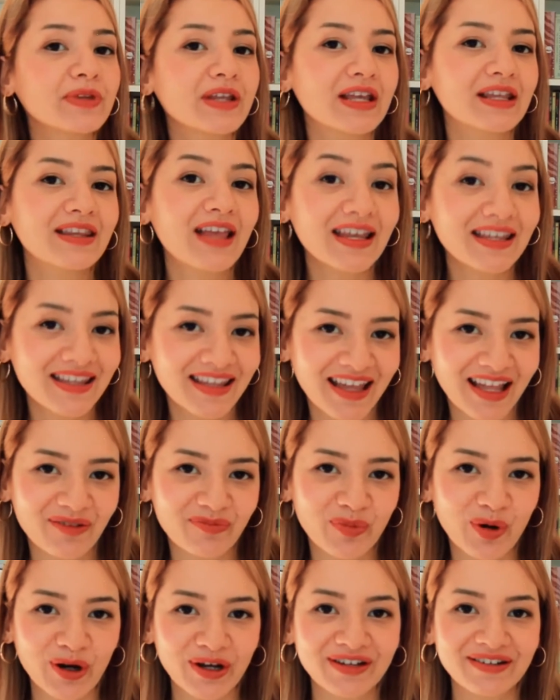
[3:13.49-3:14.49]
นี้ได้ยินกัน
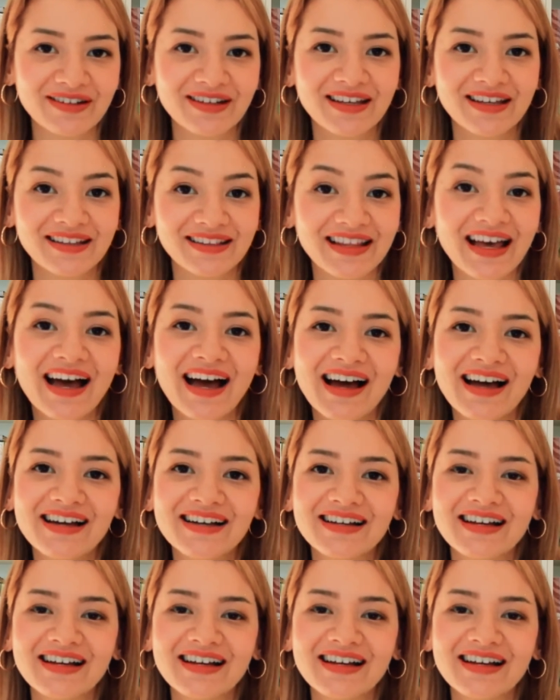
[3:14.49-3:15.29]
บ่อยนะคะ